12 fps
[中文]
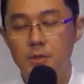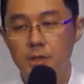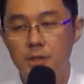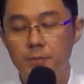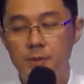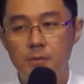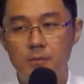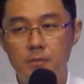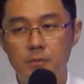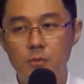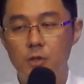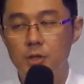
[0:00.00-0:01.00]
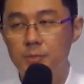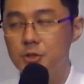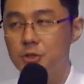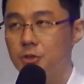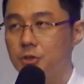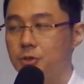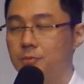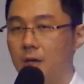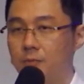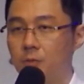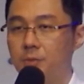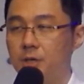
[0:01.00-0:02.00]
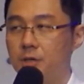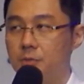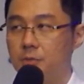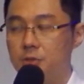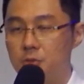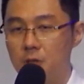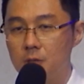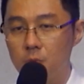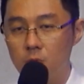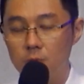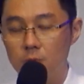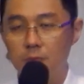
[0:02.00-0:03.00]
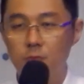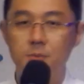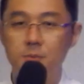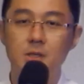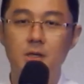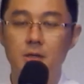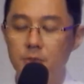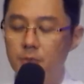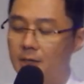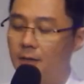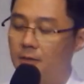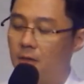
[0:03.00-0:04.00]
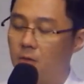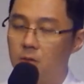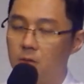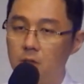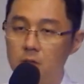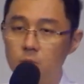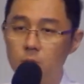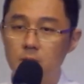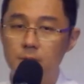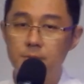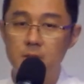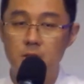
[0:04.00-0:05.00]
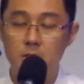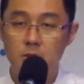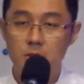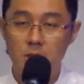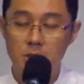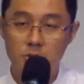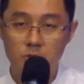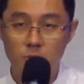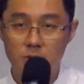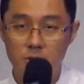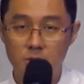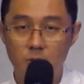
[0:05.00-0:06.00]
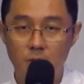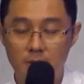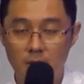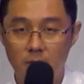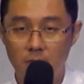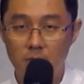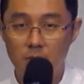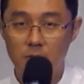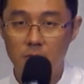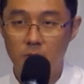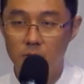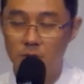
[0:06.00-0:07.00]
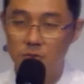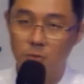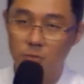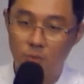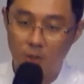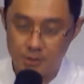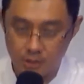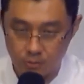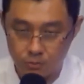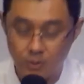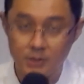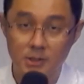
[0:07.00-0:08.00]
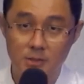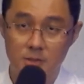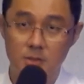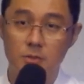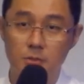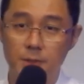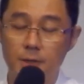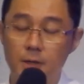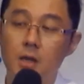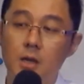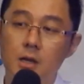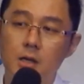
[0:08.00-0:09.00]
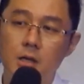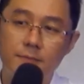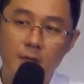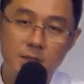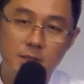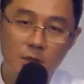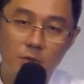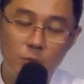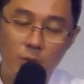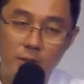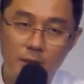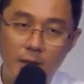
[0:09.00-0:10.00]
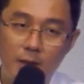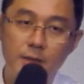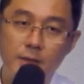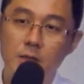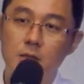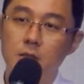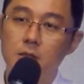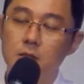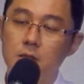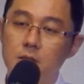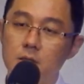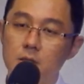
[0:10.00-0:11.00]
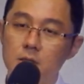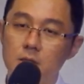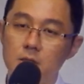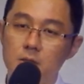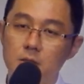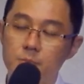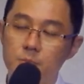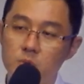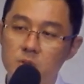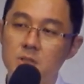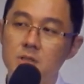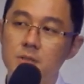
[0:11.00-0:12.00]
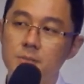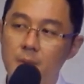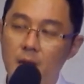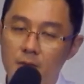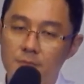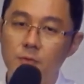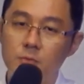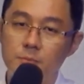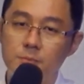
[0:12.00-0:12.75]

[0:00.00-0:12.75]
你们如果你们去麻风病院，你们去苏埃部落麻风病呢，你会看到很多他们的可能手指断掉，或者手断脚断这样子，对不对？他发现到原来不是麻风